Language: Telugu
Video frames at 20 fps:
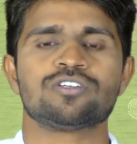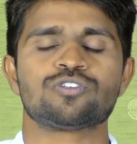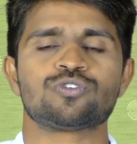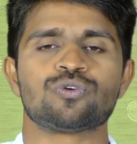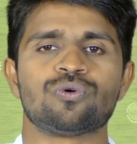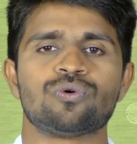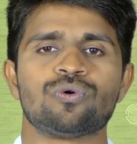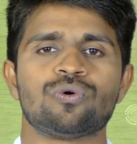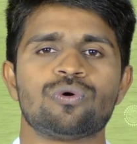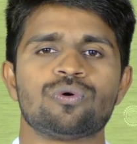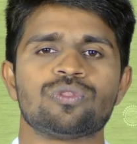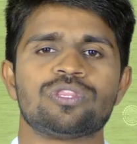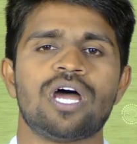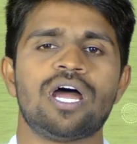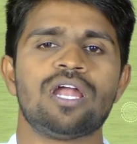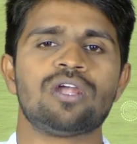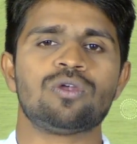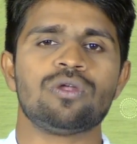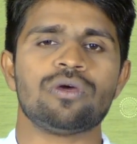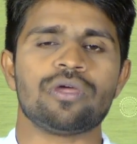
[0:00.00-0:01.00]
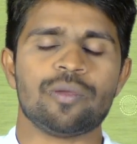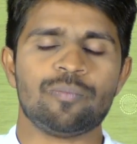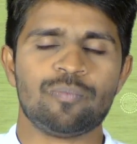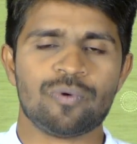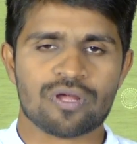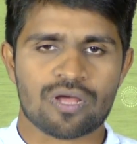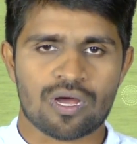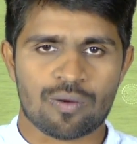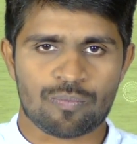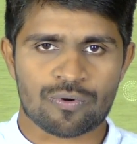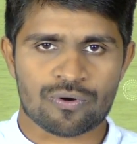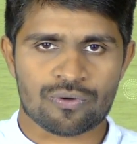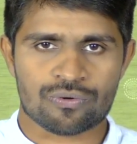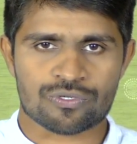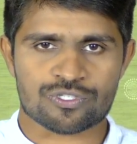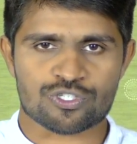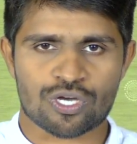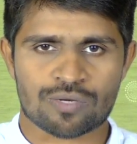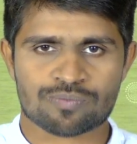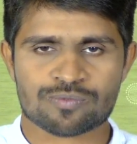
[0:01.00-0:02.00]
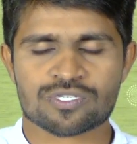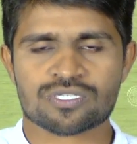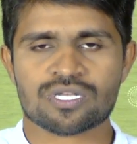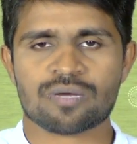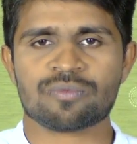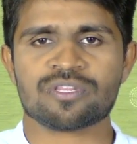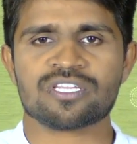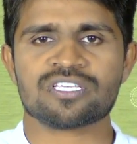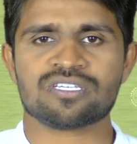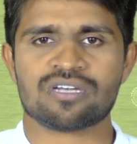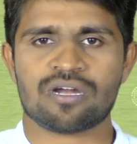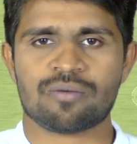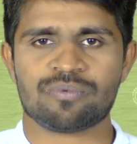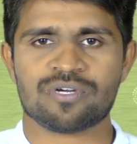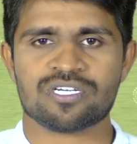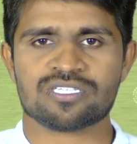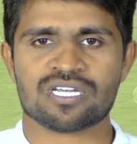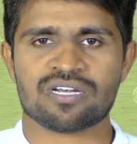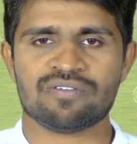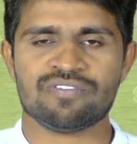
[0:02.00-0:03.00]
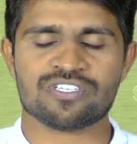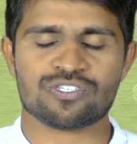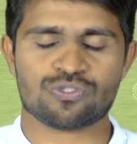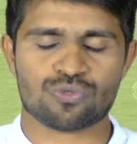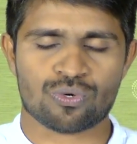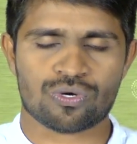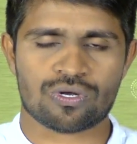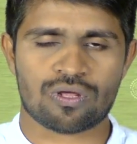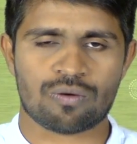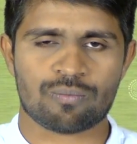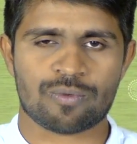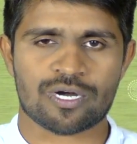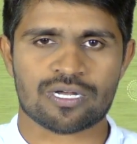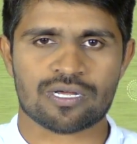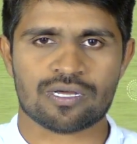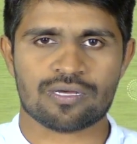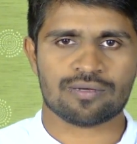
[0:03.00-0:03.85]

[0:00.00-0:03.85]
సో దాంట్లో ఎప్పటికప్పుడు జాబ్స్కి సంబంధించిన అప్డేట్స్ అనేవి ఇస్తూ ఉంటాం అనమాట